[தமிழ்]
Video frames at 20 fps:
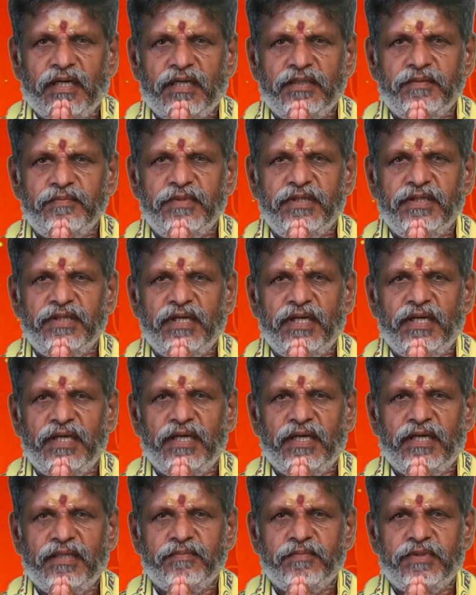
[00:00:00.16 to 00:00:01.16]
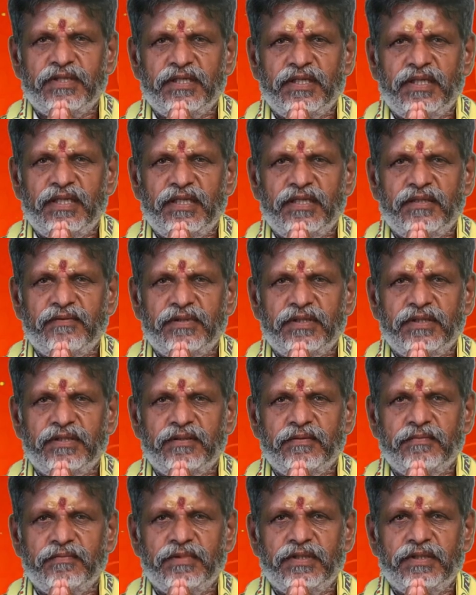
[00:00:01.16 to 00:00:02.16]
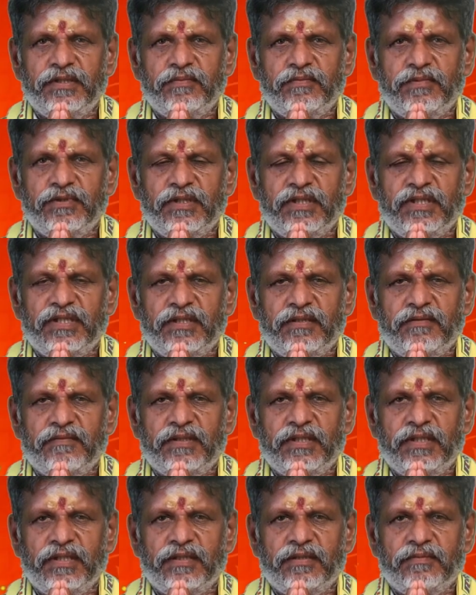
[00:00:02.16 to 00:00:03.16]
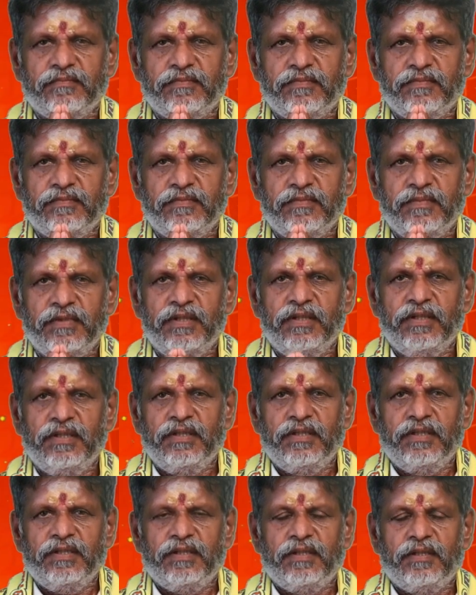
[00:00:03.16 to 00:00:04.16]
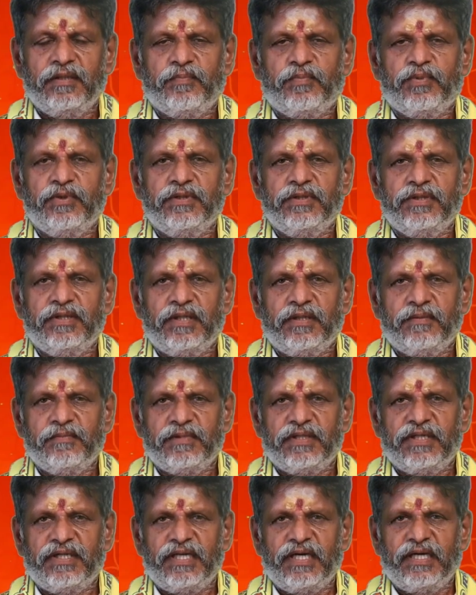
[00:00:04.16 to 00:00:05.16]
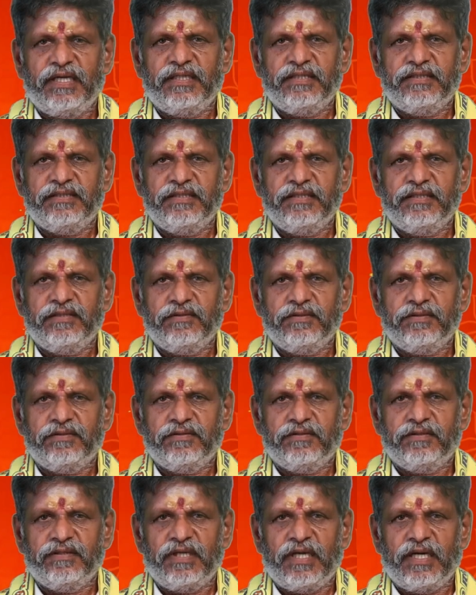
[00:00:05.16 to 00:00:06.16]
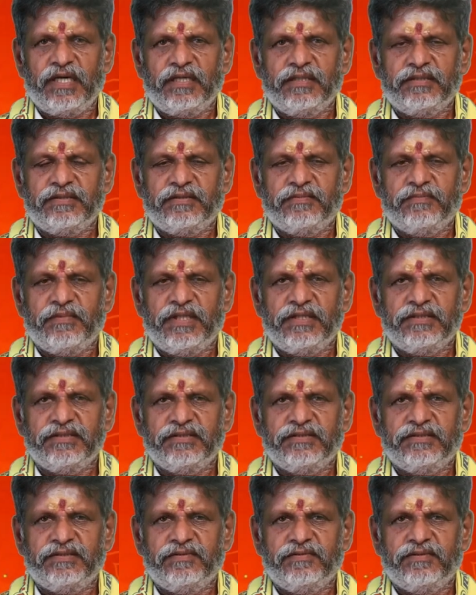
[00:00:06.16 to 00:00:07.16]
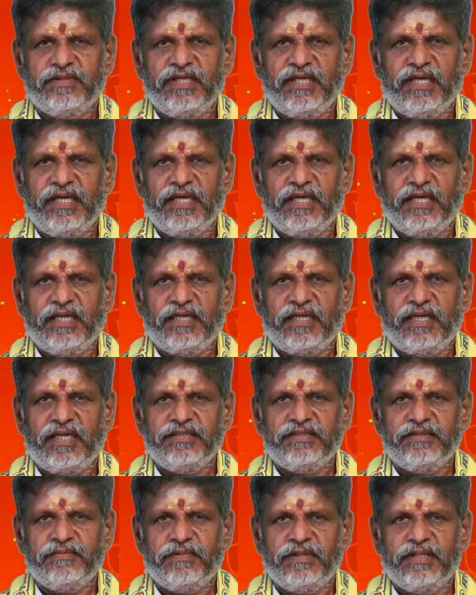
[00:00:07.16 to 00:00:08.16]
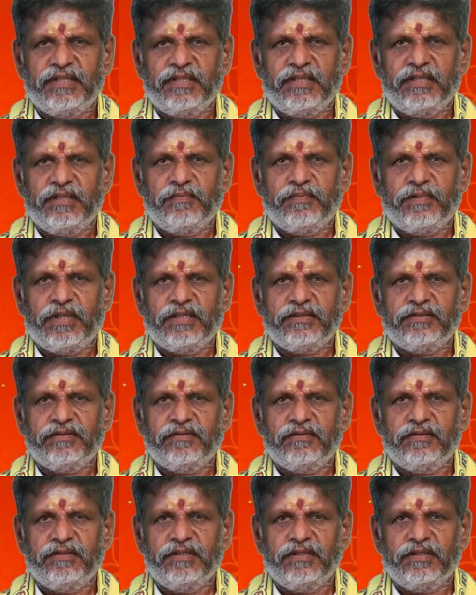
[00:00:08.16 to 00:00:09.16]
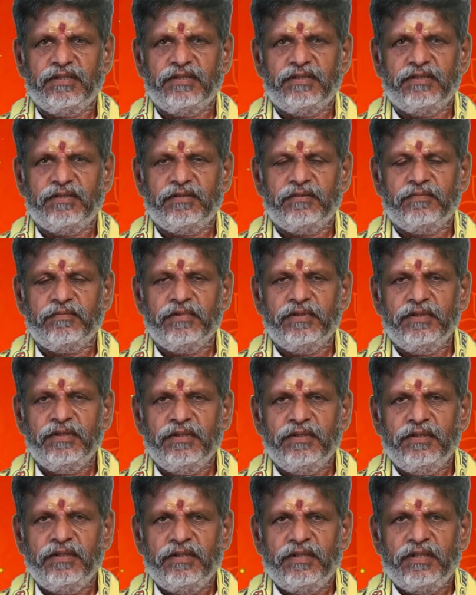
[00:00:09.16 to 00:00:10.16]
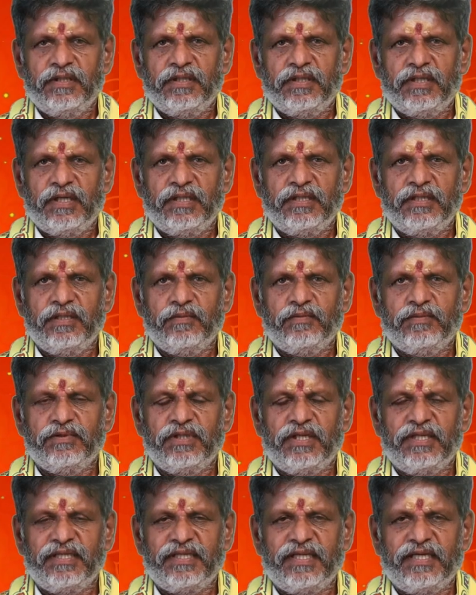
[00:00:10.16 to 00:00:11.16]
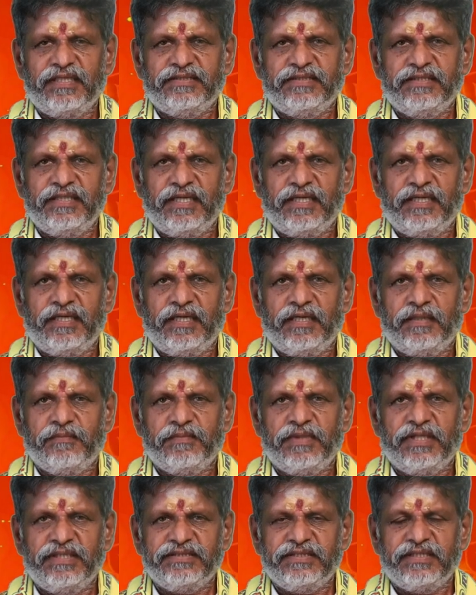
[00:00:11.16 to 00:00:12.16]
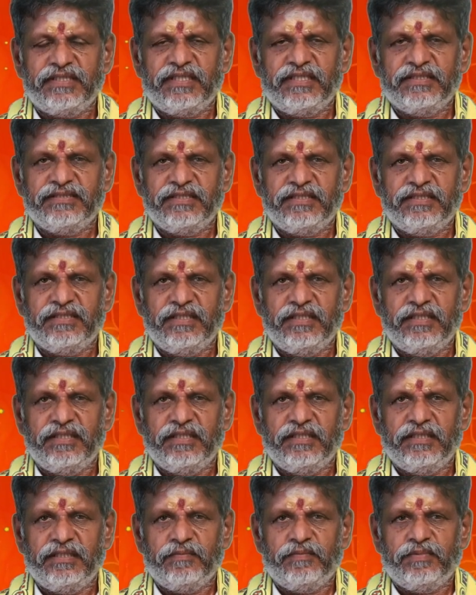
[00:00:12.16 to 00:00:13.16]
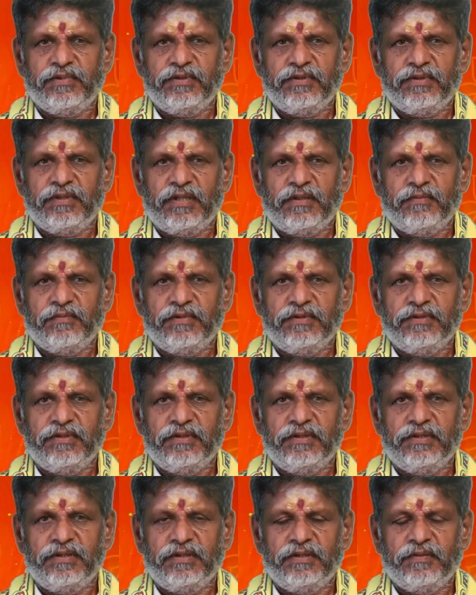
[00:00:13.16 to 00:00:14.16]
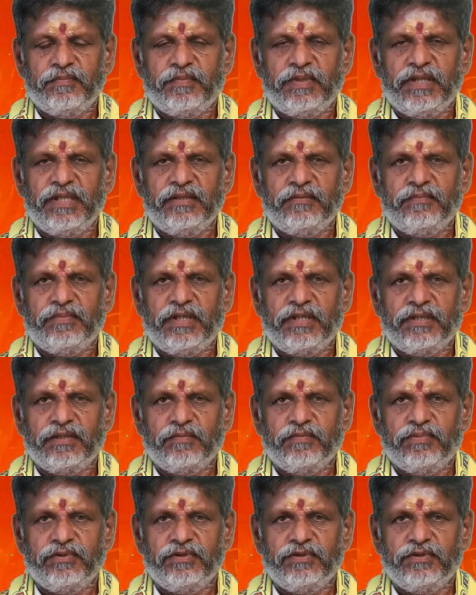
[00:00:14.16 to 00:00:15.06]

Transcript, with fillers: அன்மீக அன்பர்கள் அனைவருக்கும் என் முதற்கண் வணக்கம் இப்பொழுது நாம் ரெண்டாயிரத்தி இருபத்தொன்று ஆகஸ்ட் மாதத்தினுடைய ராசி பலன்களை பார்த்து கொண்டிருக்கின்றோம் அதில் முதல் ராசியான மேச ராசிக்கு இப்போது நாம் வந்து பலன் பார்க்க